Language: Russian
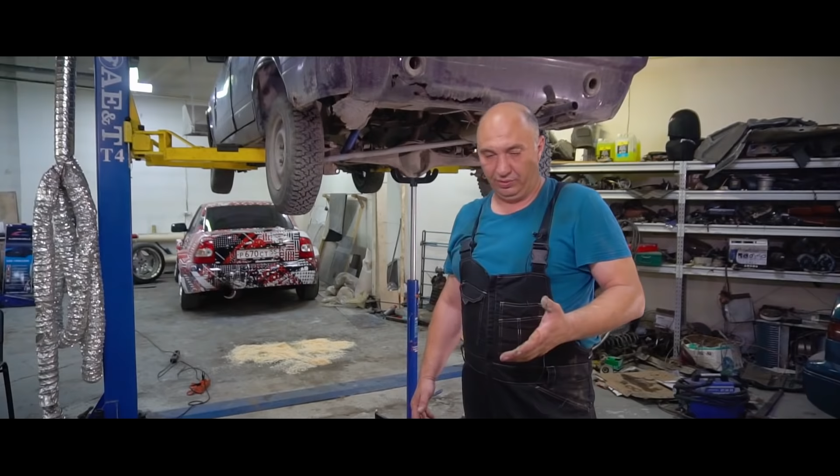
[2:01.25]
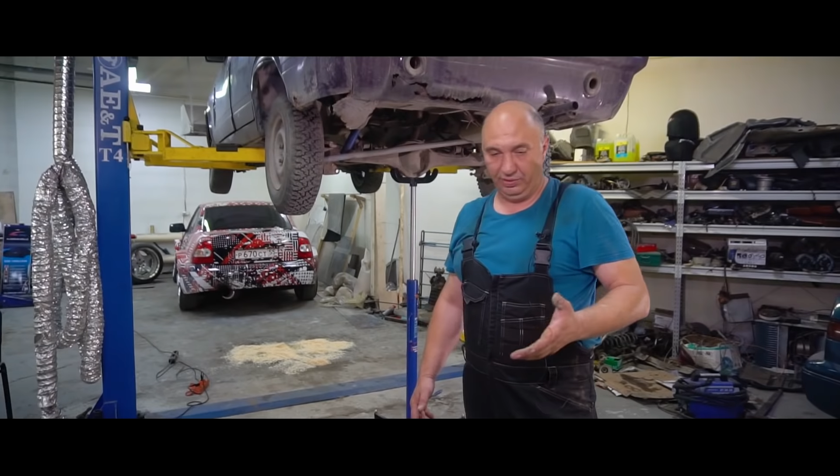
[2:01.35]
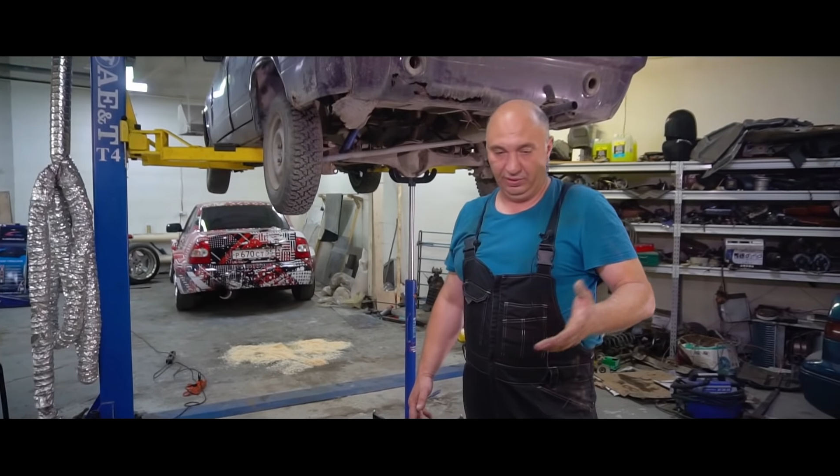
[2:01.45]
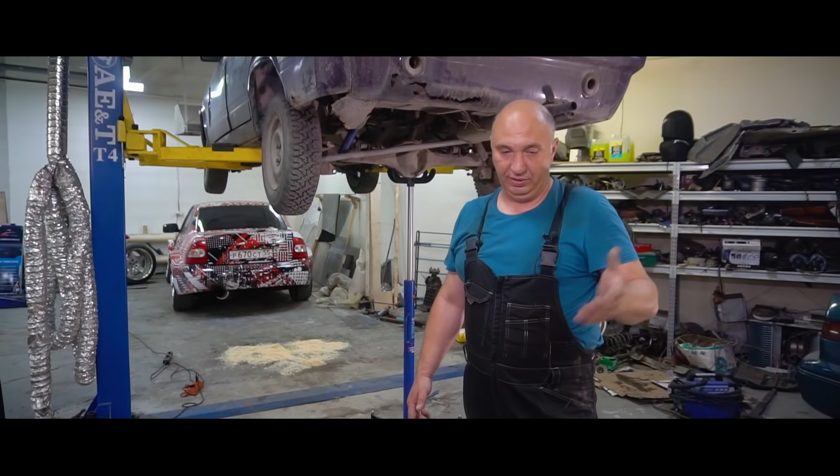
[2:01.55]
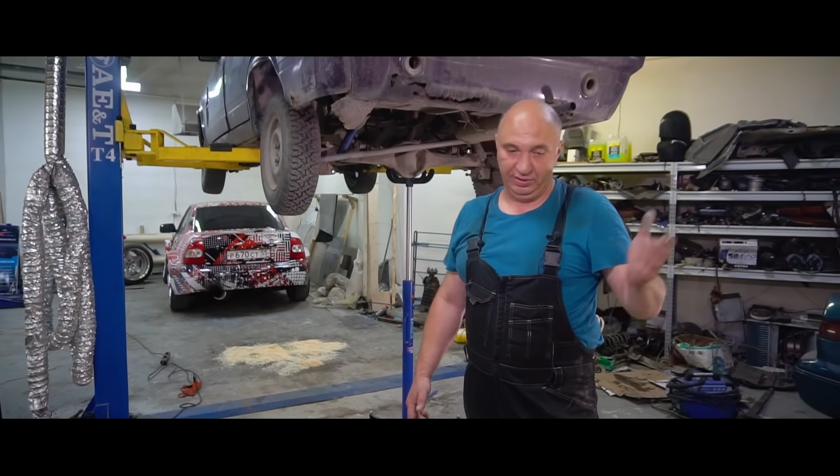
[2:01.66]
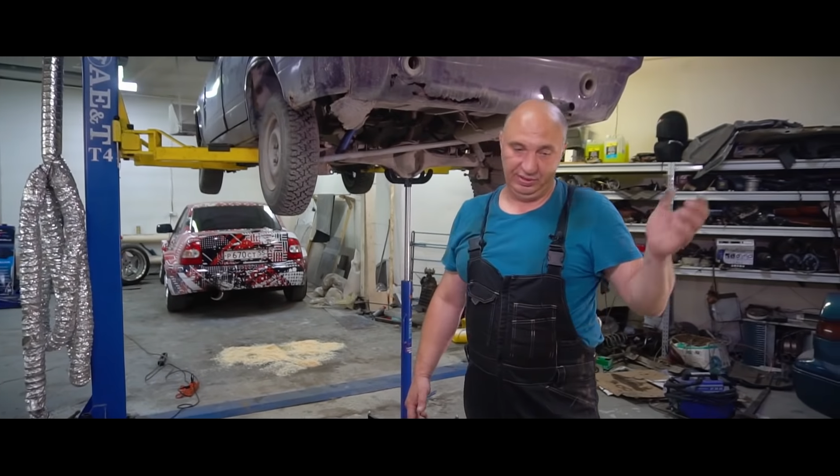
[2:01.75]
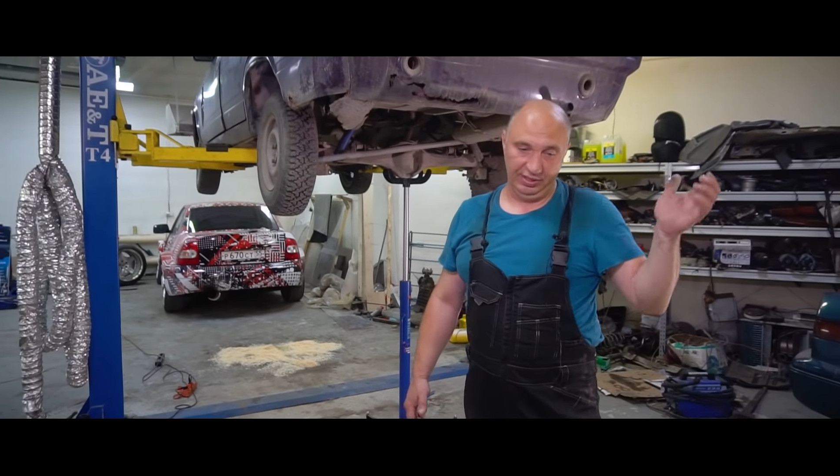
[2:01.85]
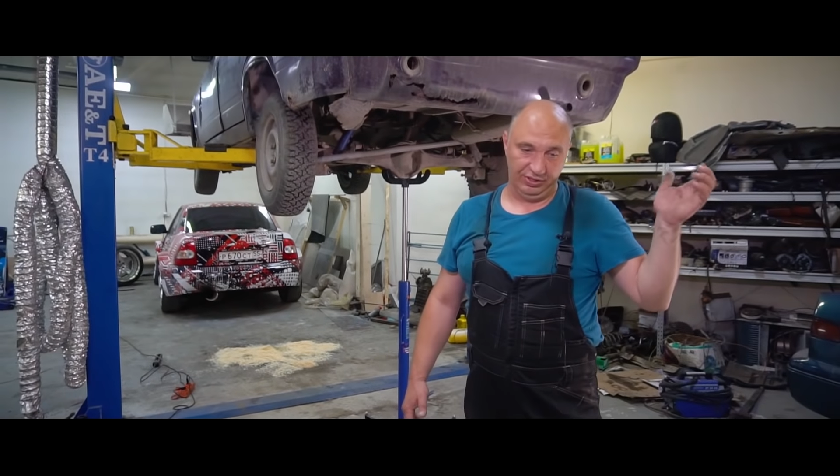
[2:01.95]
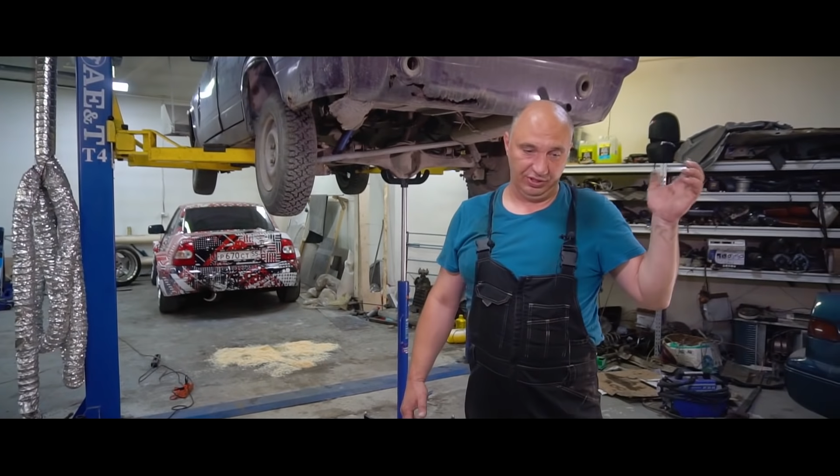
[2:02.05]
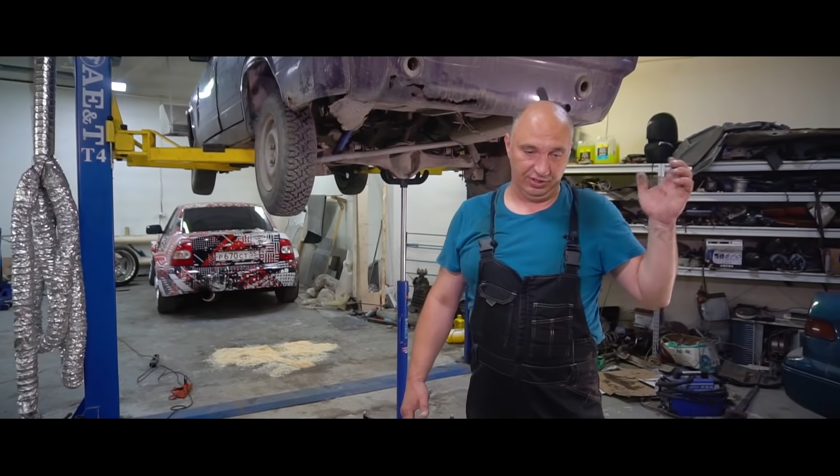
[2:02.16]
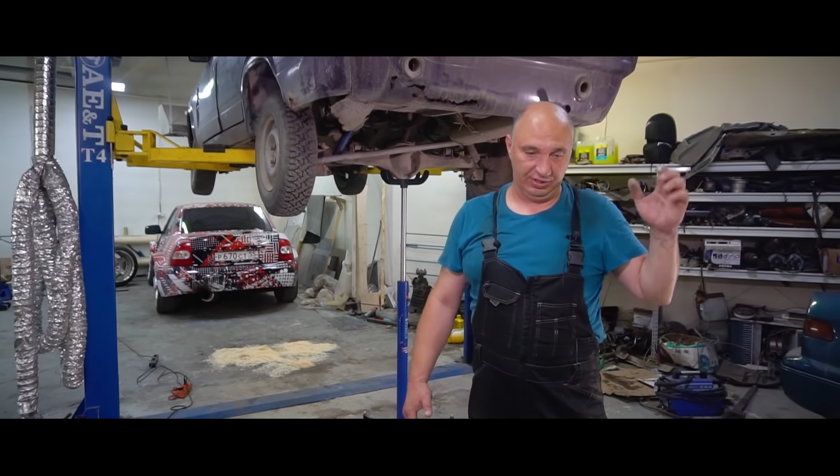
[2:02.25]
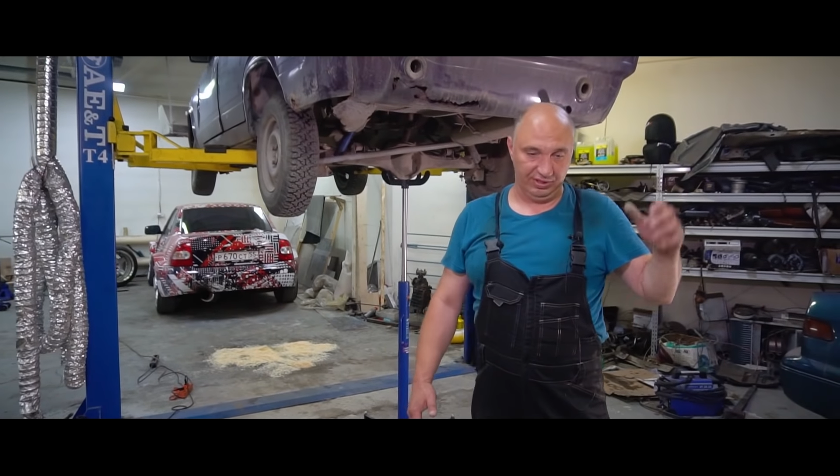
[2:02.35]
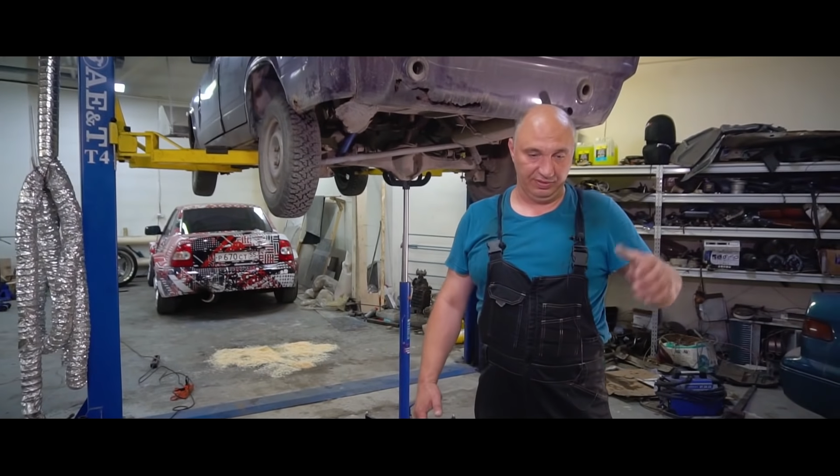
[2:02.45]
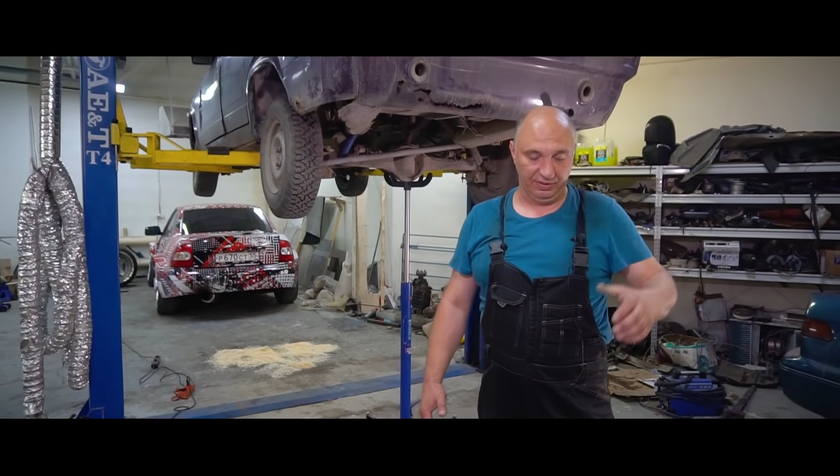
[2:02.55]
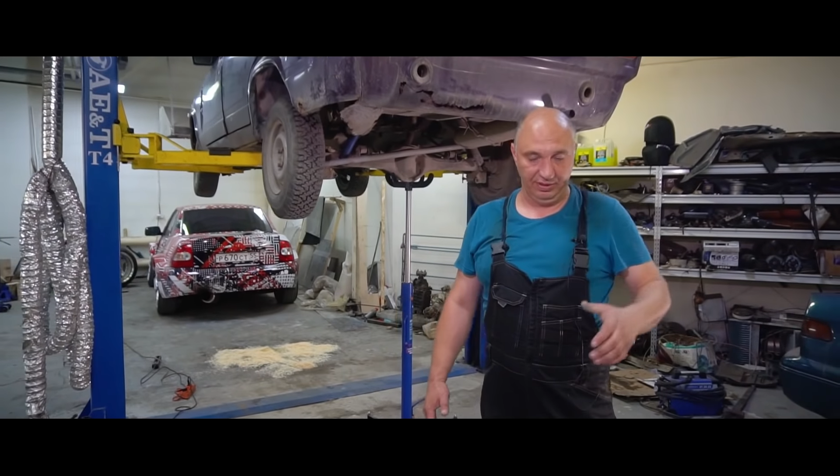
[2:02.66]
И здесь сейчас
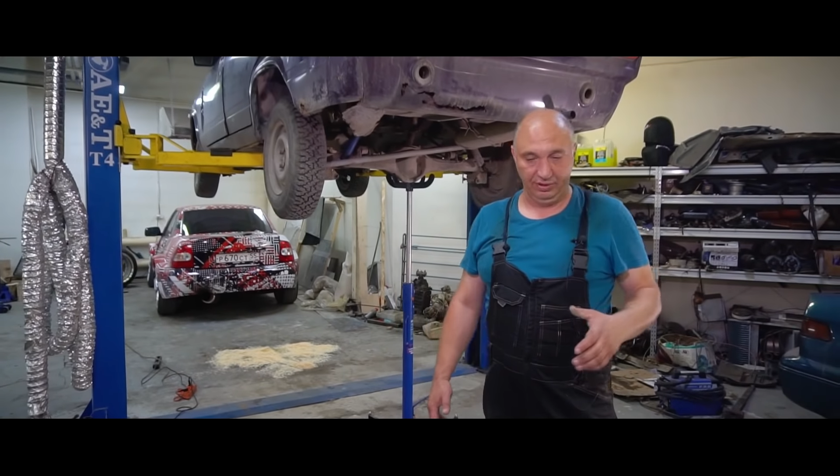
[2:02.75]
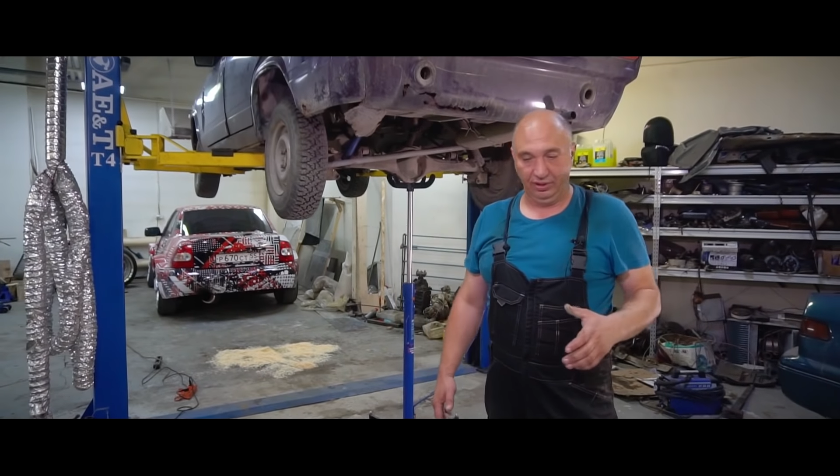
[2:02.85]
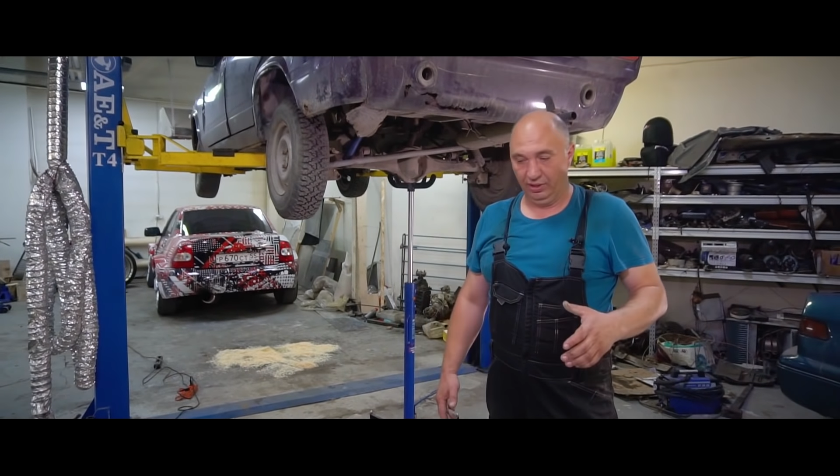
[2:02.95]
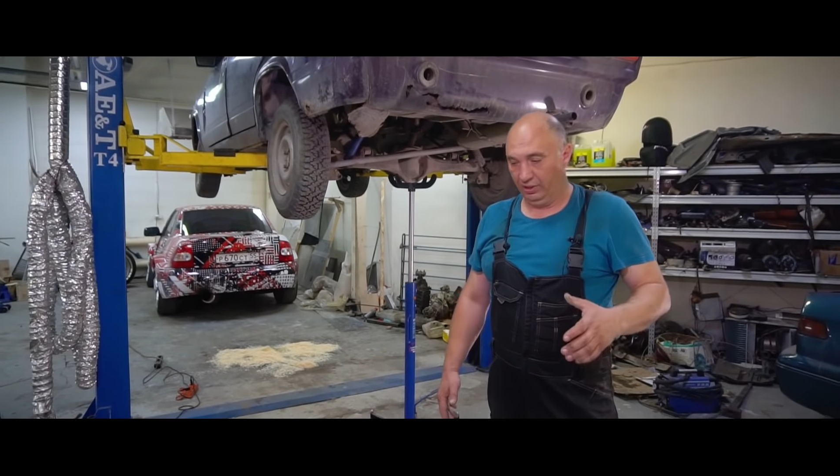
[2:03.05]
звонил,